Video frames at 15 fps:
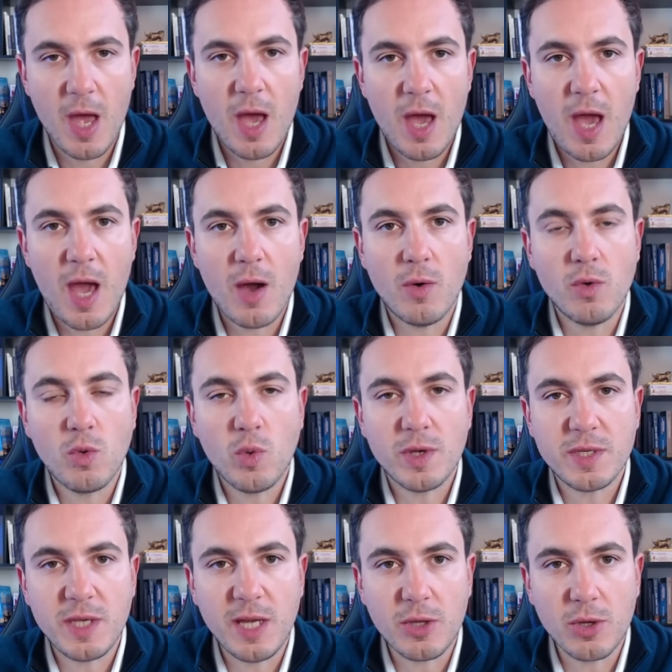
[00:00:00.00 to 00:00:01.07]
È un
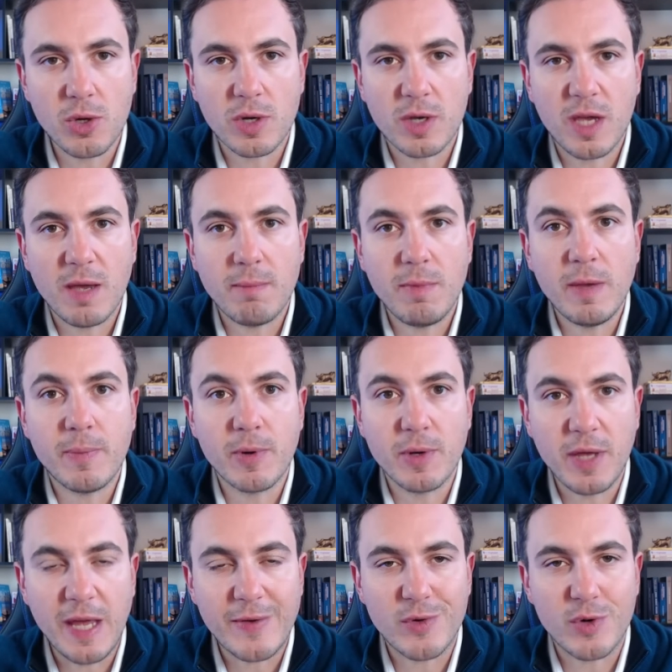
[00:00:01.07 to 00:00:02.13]
quesito che mi
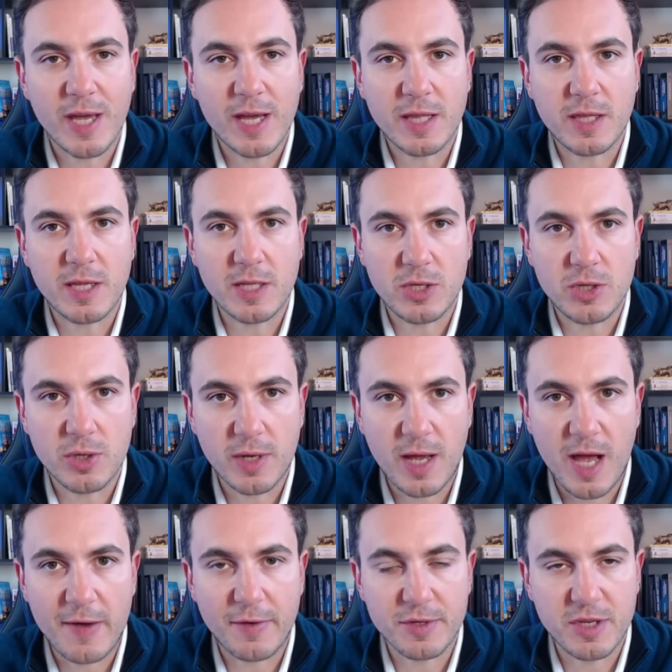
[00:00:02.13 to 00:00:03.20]
ponevo, che
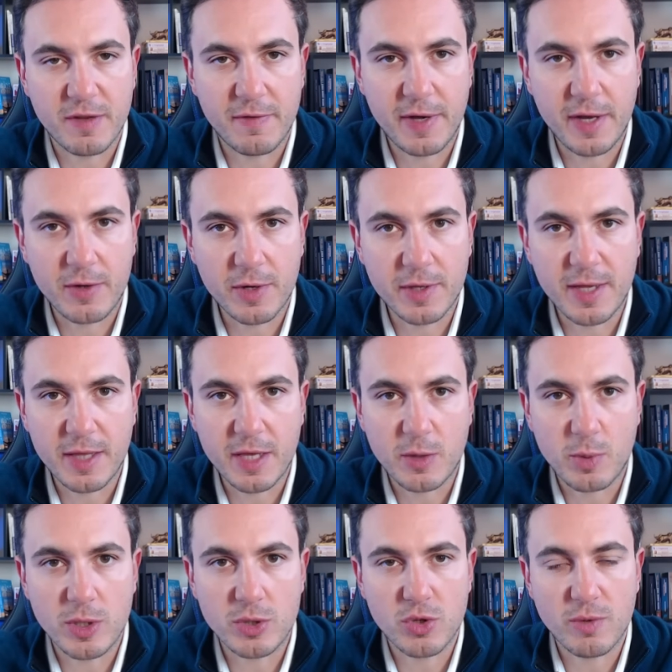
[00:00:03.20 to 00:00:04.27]
attenzionavo, se vi ricordate
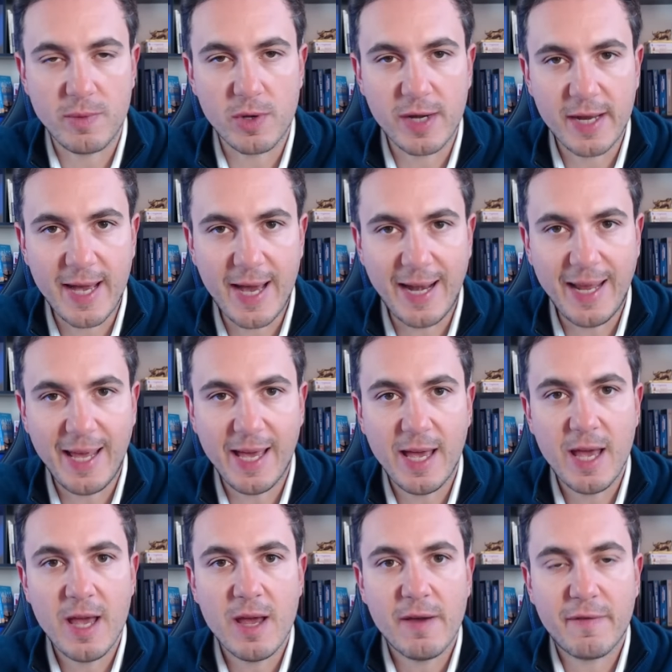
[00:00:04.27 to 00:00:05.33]
qui sul mio canale,
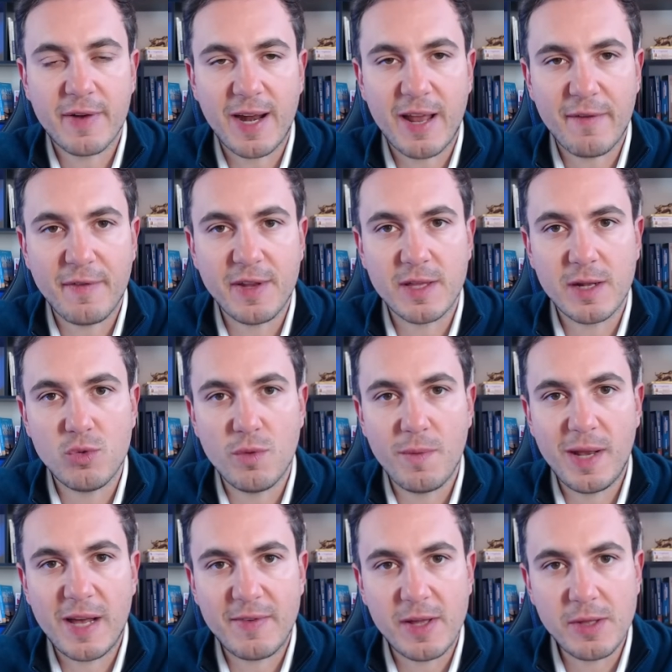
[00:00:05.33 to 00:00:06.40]
fra la fine del
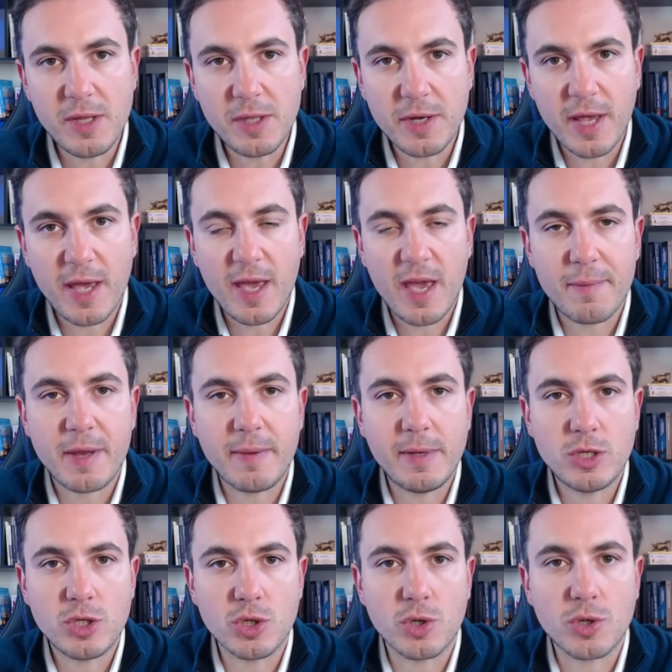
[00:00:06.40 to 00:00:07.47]
2023 e i primi
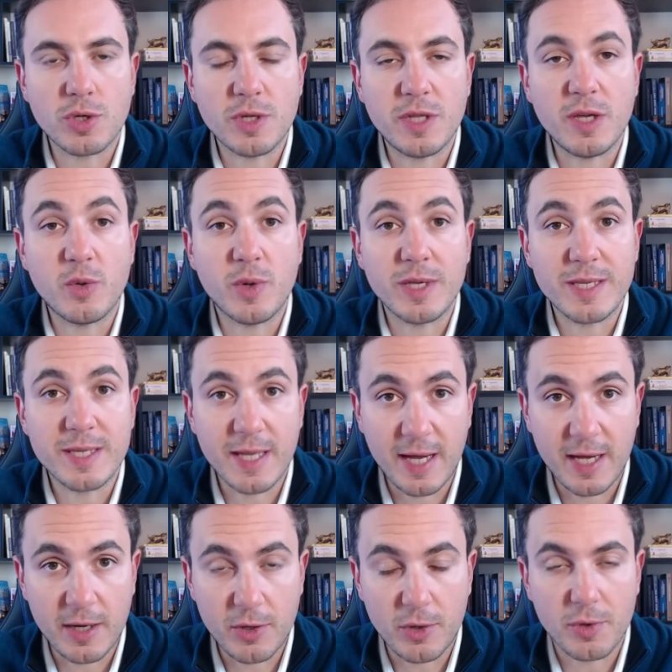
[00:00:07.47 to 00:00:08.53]
giorni di
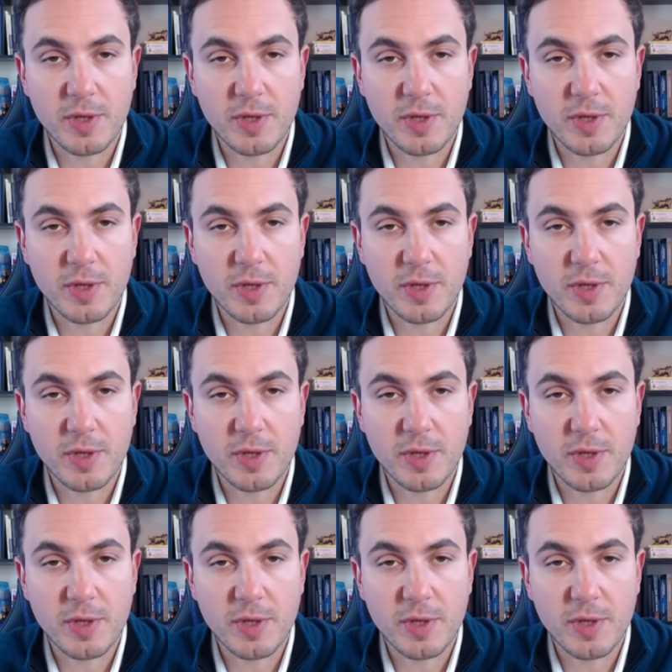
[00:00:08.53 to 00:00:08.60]
quest'anno.